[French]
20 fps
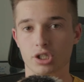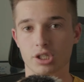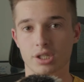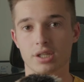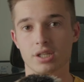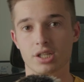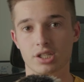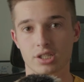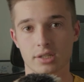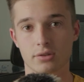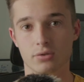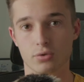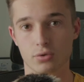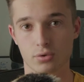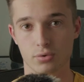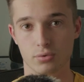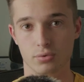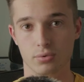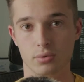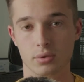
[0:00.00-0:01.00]
j'étais déjà
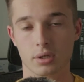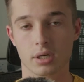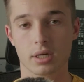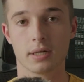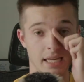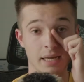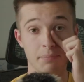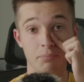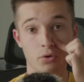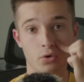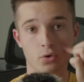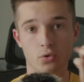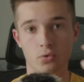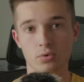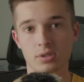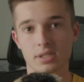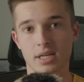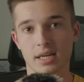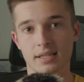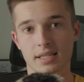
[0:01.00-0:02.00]
dessus. Ça, pour le
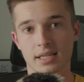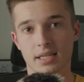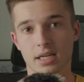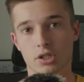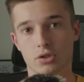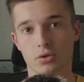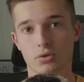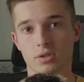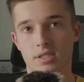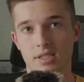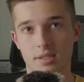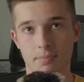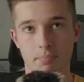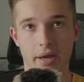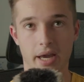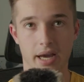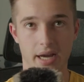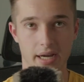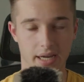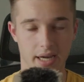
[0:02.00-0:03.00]
coup, ça a été quelque chose
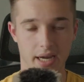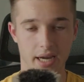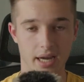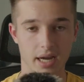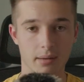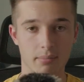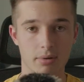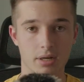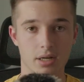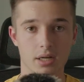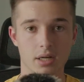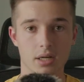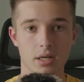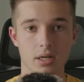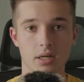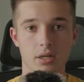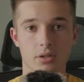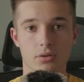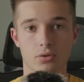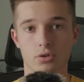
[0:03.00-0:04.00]
d'hyper agréable
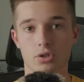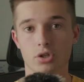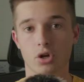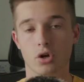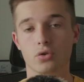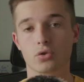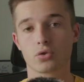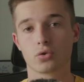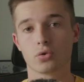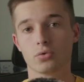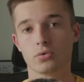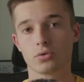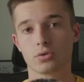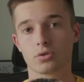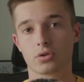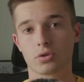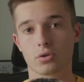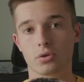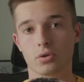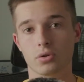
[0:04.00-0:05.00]
de se rendre compte
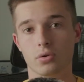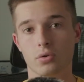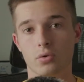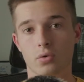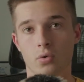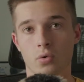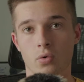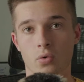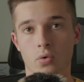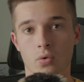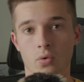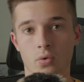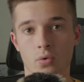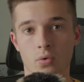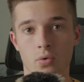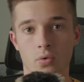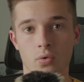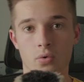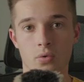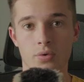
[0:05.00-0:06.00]
que
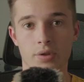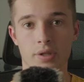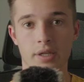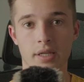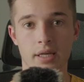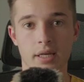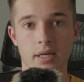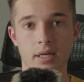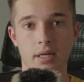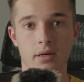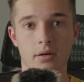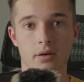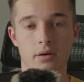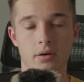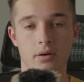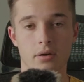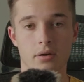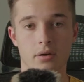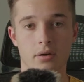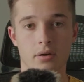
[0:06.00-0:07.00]
on est
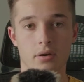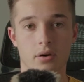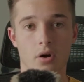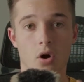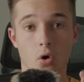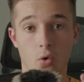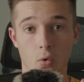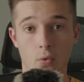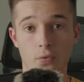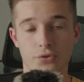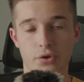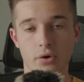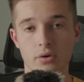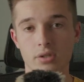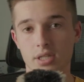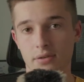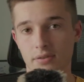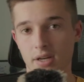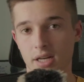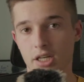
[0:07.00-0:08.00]
euh, en
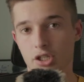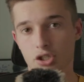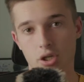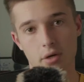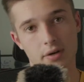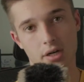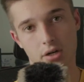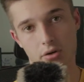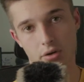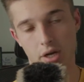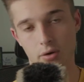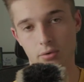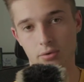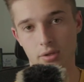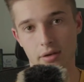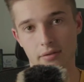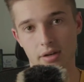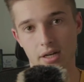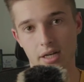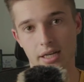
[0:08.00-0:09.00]
confiance avec les gens
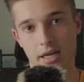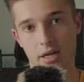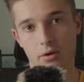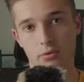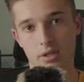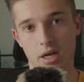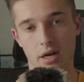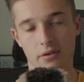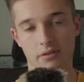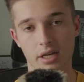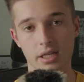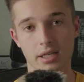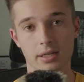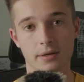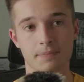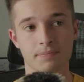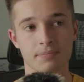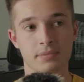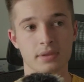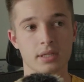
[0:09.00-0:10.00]
avec, lesquels on travaille.
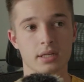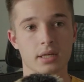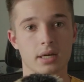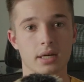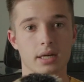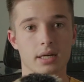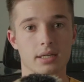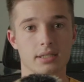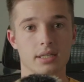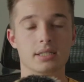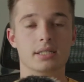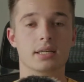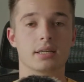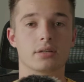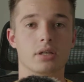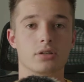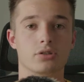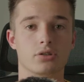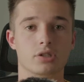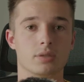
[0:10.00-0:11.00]
Ça,
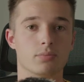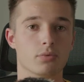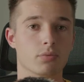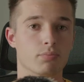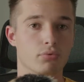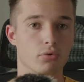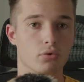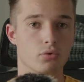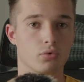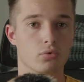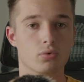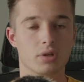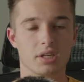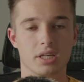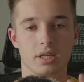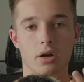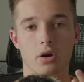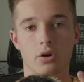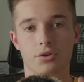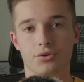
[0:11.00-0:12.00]
c'est un sentiment pour le coup
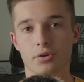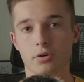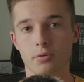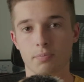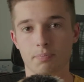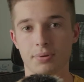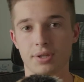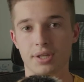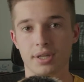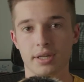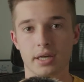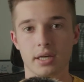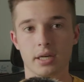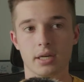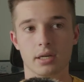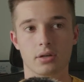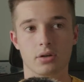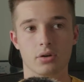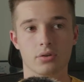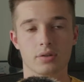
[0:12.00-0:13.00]
qui, en tant que
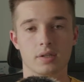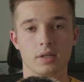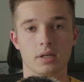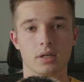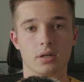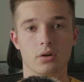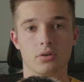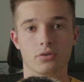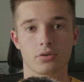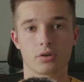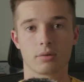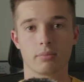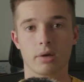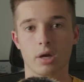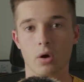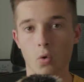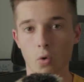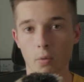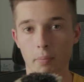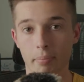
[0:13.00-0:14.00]
pillé, quand es entre
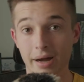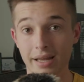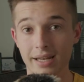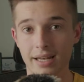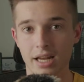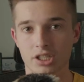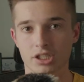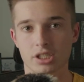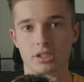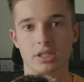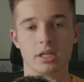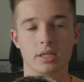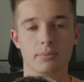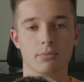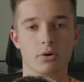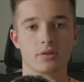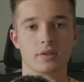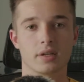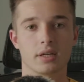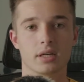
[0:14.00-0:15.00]
guillemets au bas de la chaîne
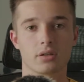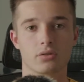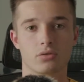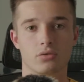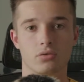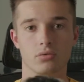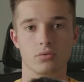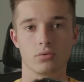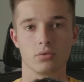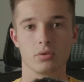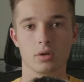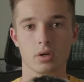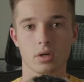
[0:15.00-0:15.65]
alimentaire de,